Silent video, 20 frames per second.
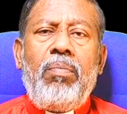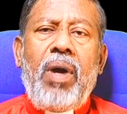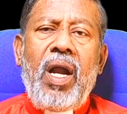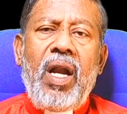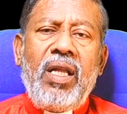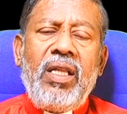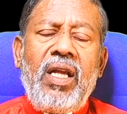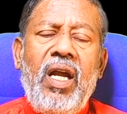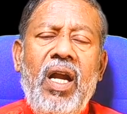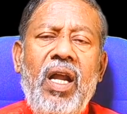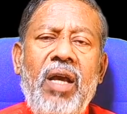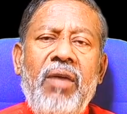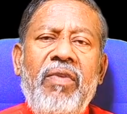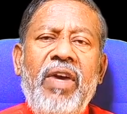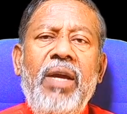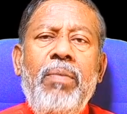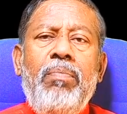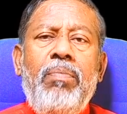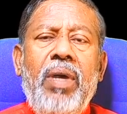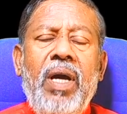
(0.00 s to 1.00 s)
பல
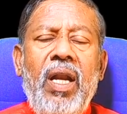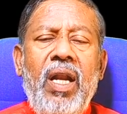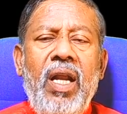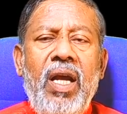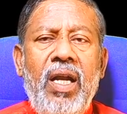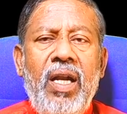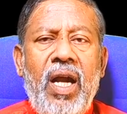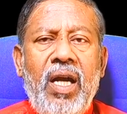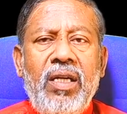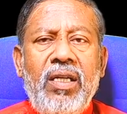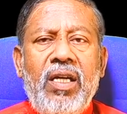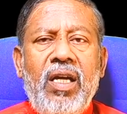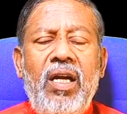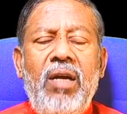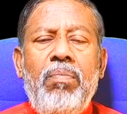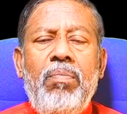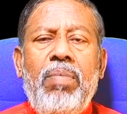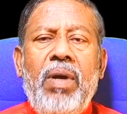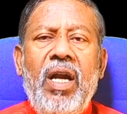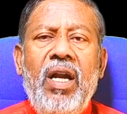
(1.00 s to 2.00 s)
தடவை பல
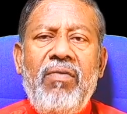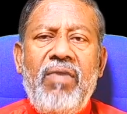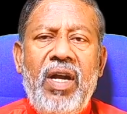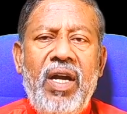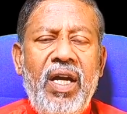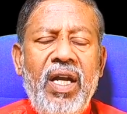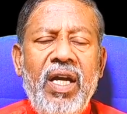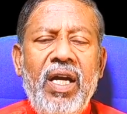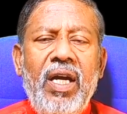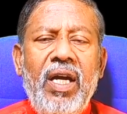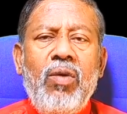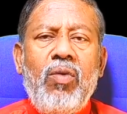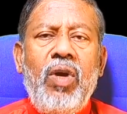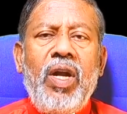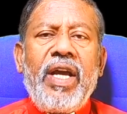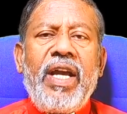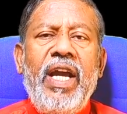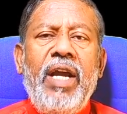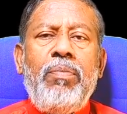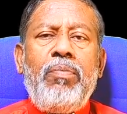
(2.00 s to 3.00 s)
நாட்கள் பல வருடங்கள்
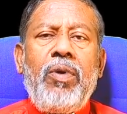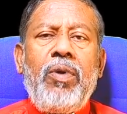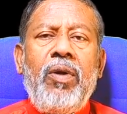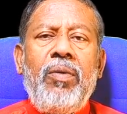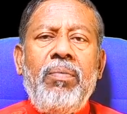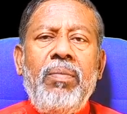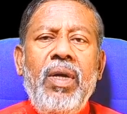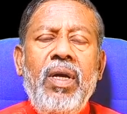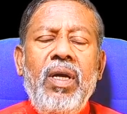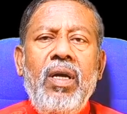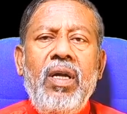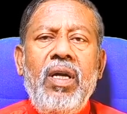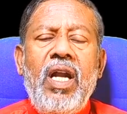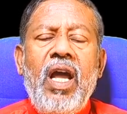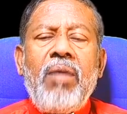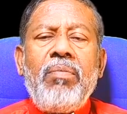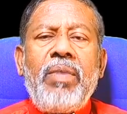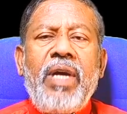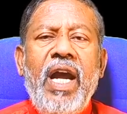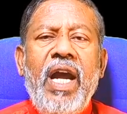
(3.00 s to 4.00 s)
கூட கேட்போம்
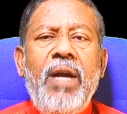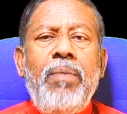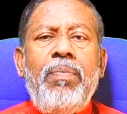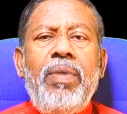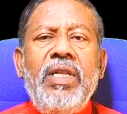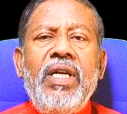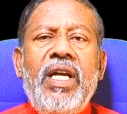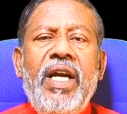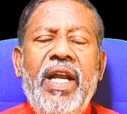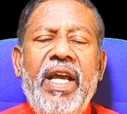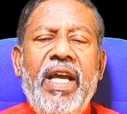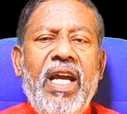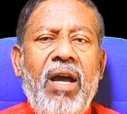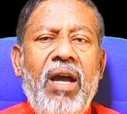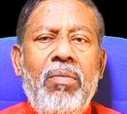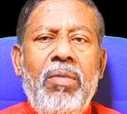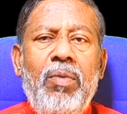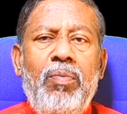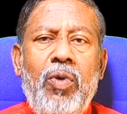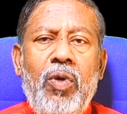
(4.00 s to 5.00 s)
நாம் கேட்பது
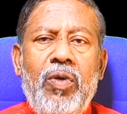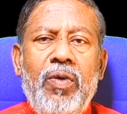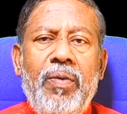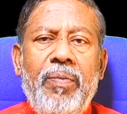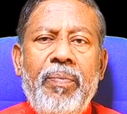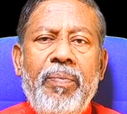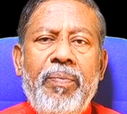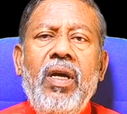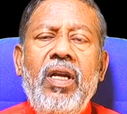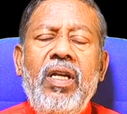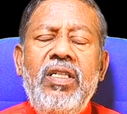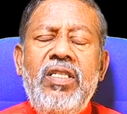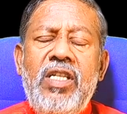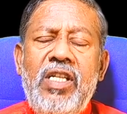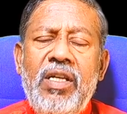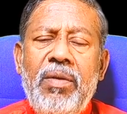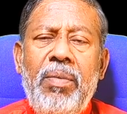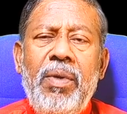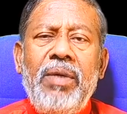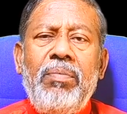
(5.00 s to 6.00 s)
கிடைக்காமல் போகும்
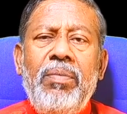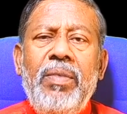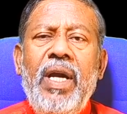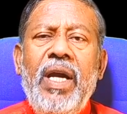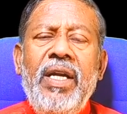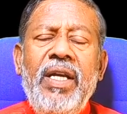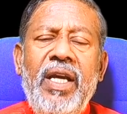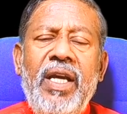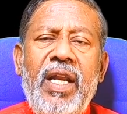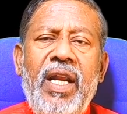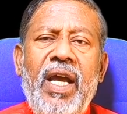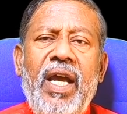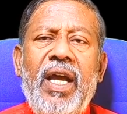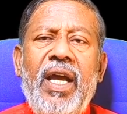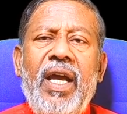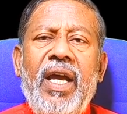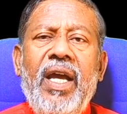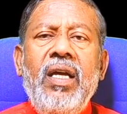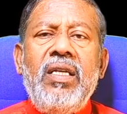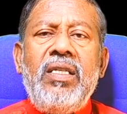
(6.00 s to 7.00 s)
ஜெபம் என்கிற
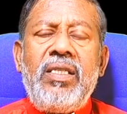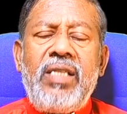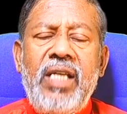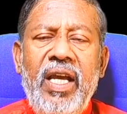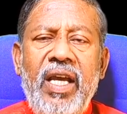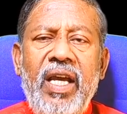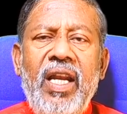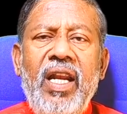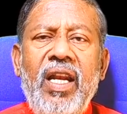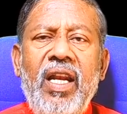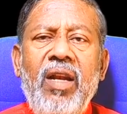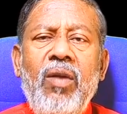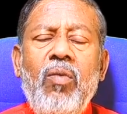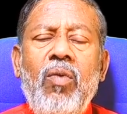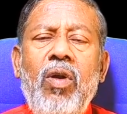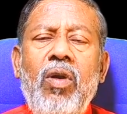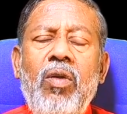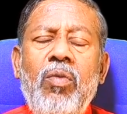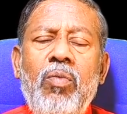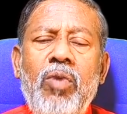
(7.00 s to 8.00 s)
செயலில்
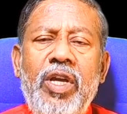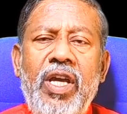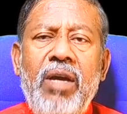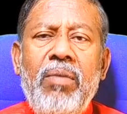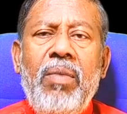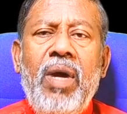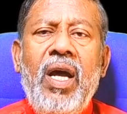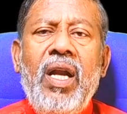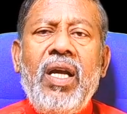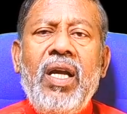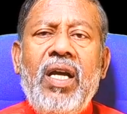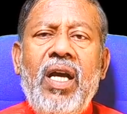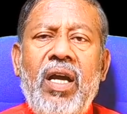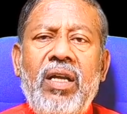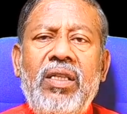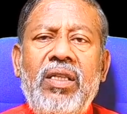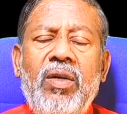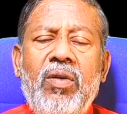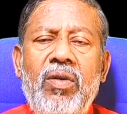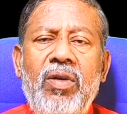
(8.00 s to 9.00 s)
ஒரு முக்கியமான
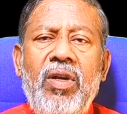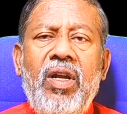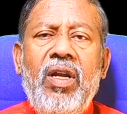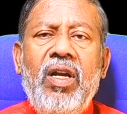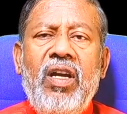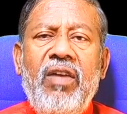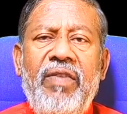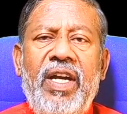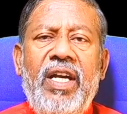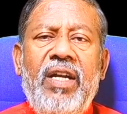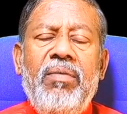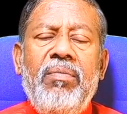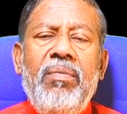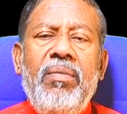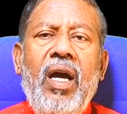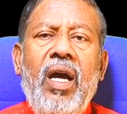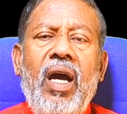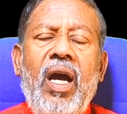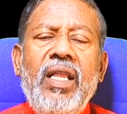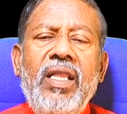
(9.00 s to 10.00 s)
கருத்தை கொண்டிருக்க வேண்டும்
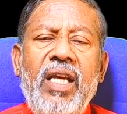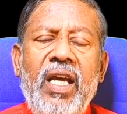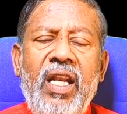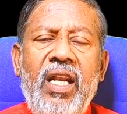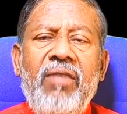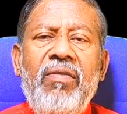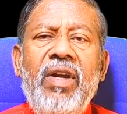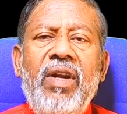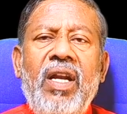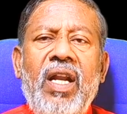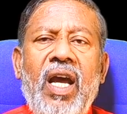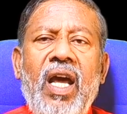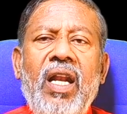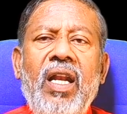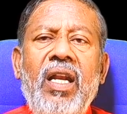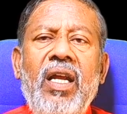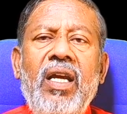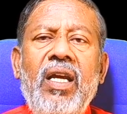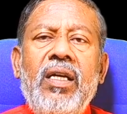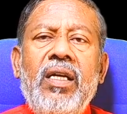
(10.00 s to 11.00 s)
அது என்னவென்றால்
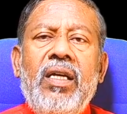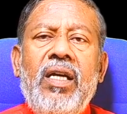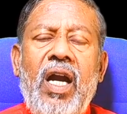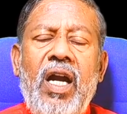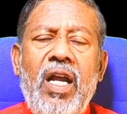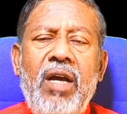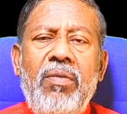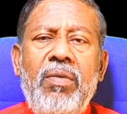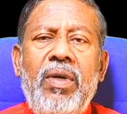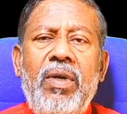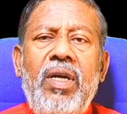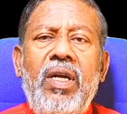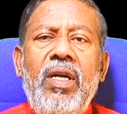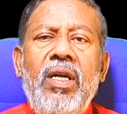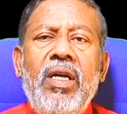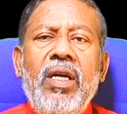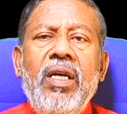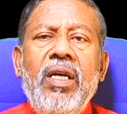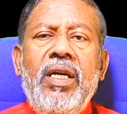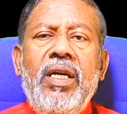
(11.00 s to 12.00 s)
கடவுள்
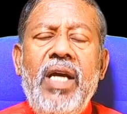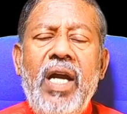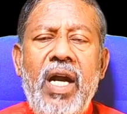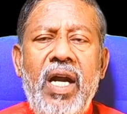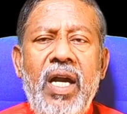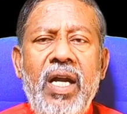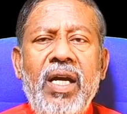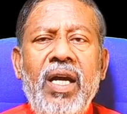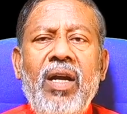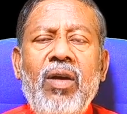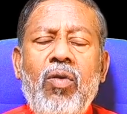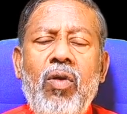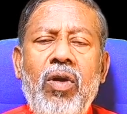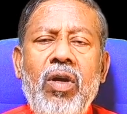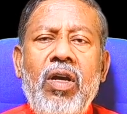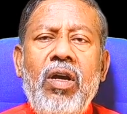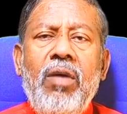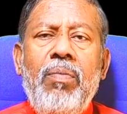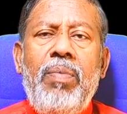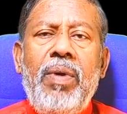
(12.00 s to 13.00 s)
கேளுங்கள்
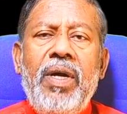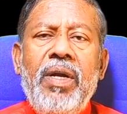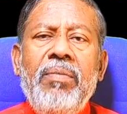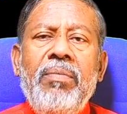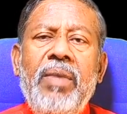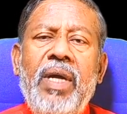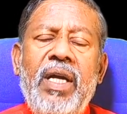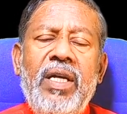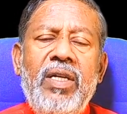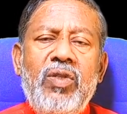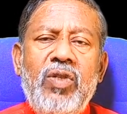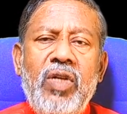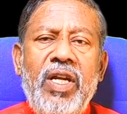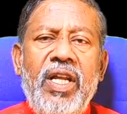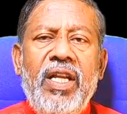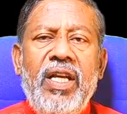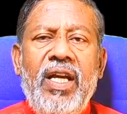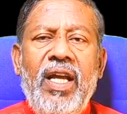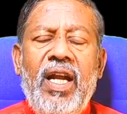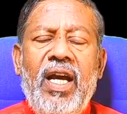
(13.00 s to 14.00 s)
கொடுக்கப்படும் என்று
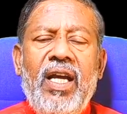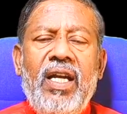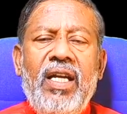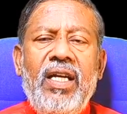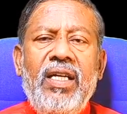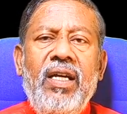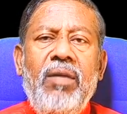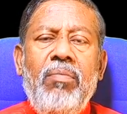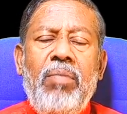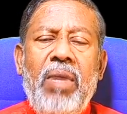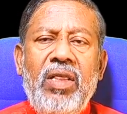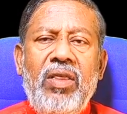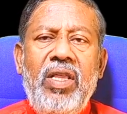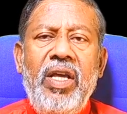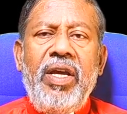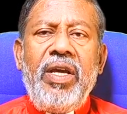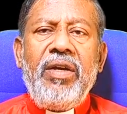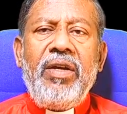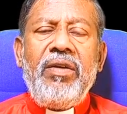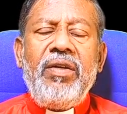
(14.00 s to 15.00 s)
சொல்லியிருக்கிறார்
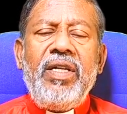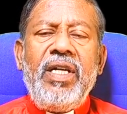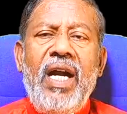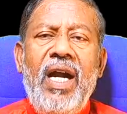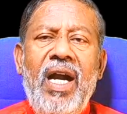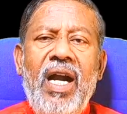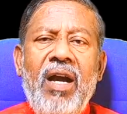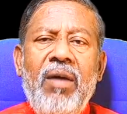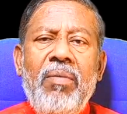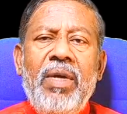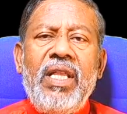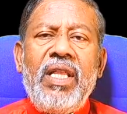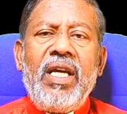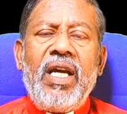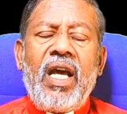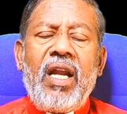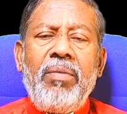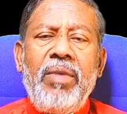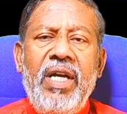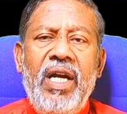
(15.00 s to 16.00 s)
மத்தியு ஏழாம்
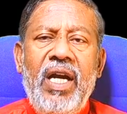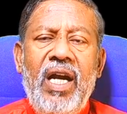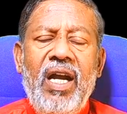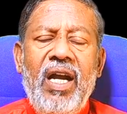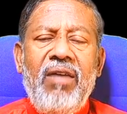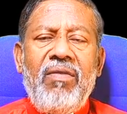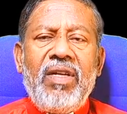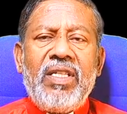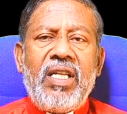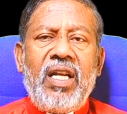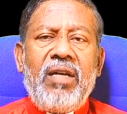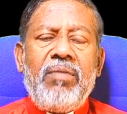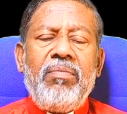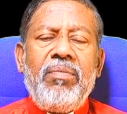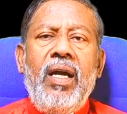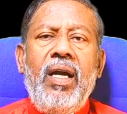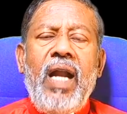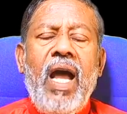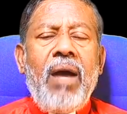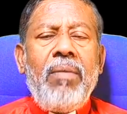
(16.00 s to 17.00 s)
அதிகாரம் ஏழாம் வசனம்
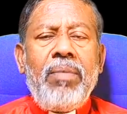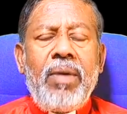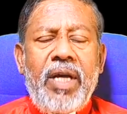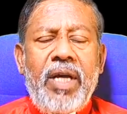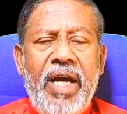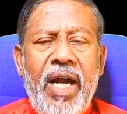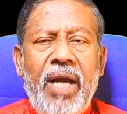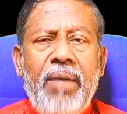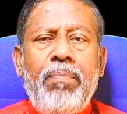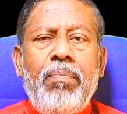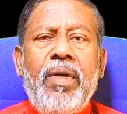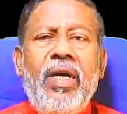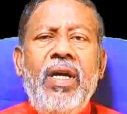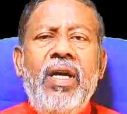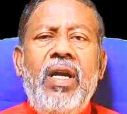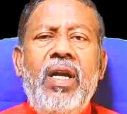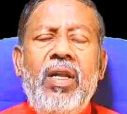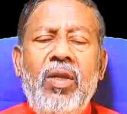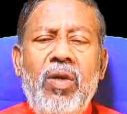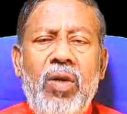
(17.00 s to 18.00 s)
நாம்
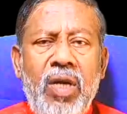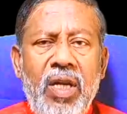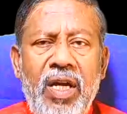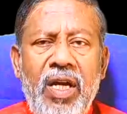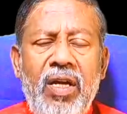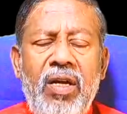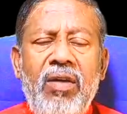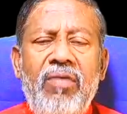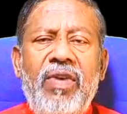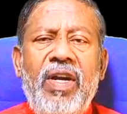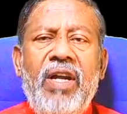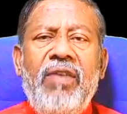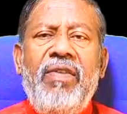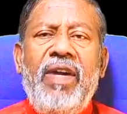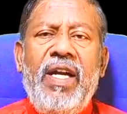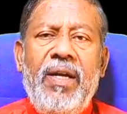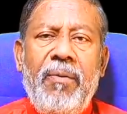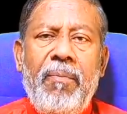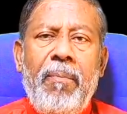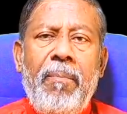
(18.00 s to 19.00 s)
கேட்கின்றதோடு நின்றுவிட
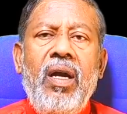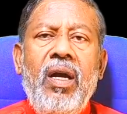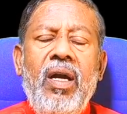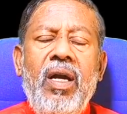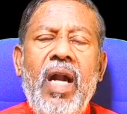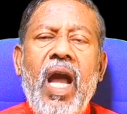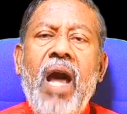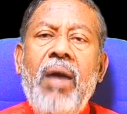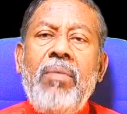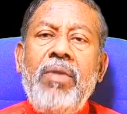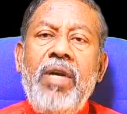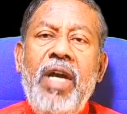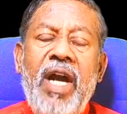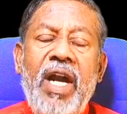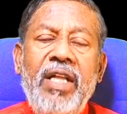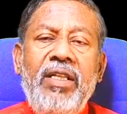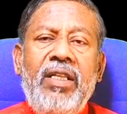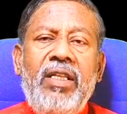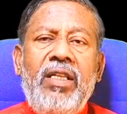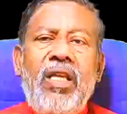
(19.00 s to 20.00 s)
வேண்டும் நாம்
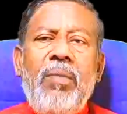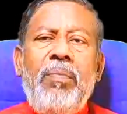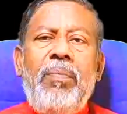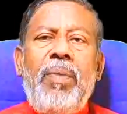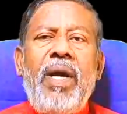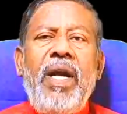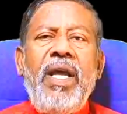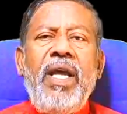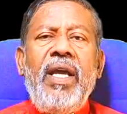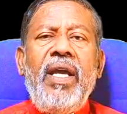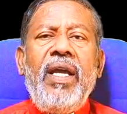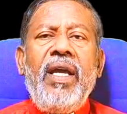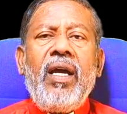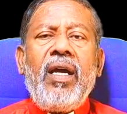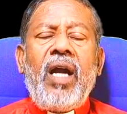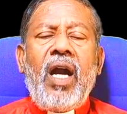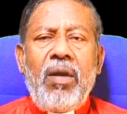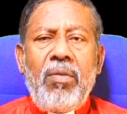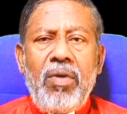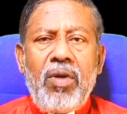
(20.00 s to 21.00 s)
நினைத்தபடி
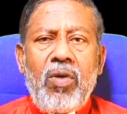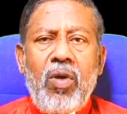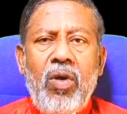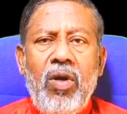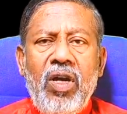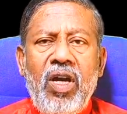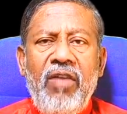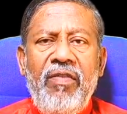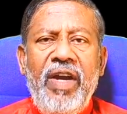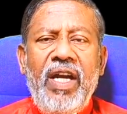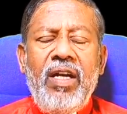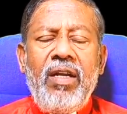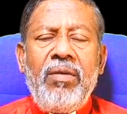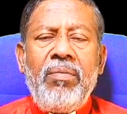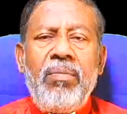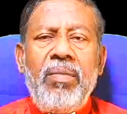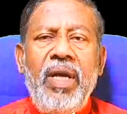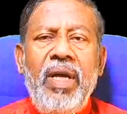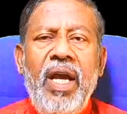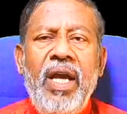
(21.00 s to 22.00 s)
கடவுள் கொடுக்க
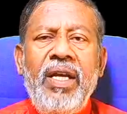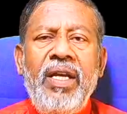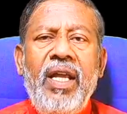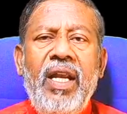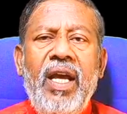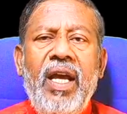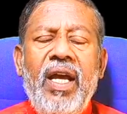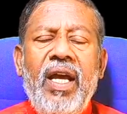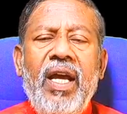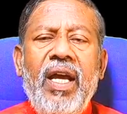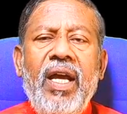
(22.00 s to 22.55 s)
வேண்டும் என்கிற